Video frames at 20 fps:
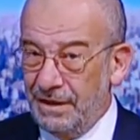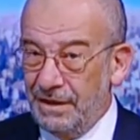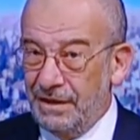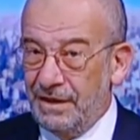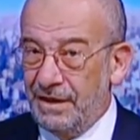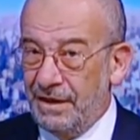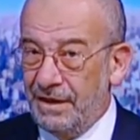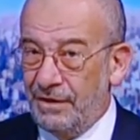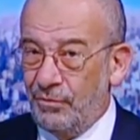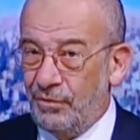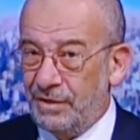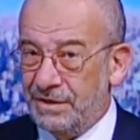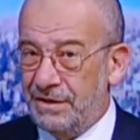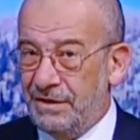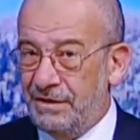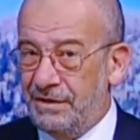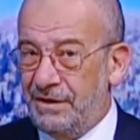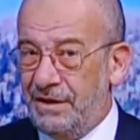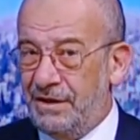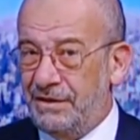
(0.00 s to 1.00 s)
الان
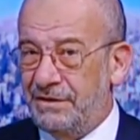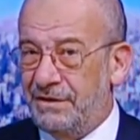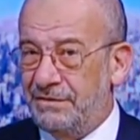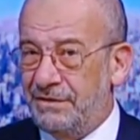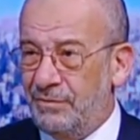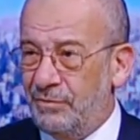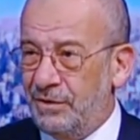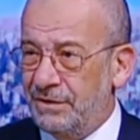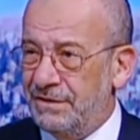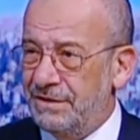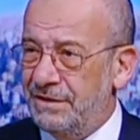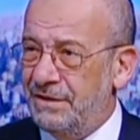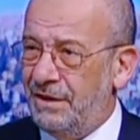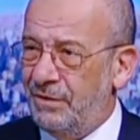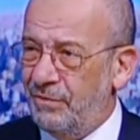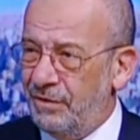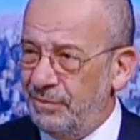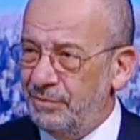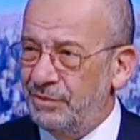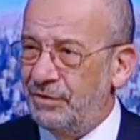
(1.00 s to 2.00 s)
وصل اعداد المهندسين
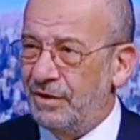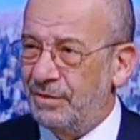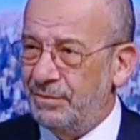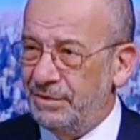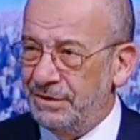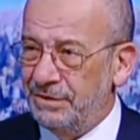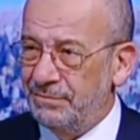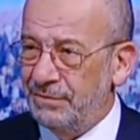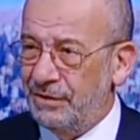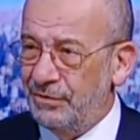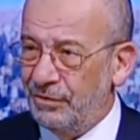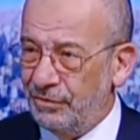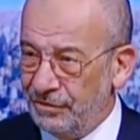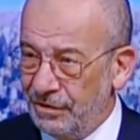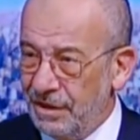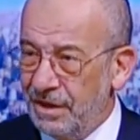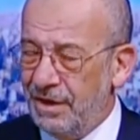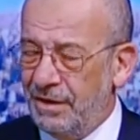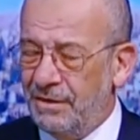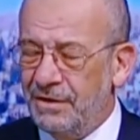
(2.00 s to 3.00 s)
حوالي 140 مليون
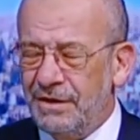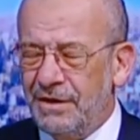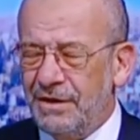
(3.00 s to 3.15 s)
آه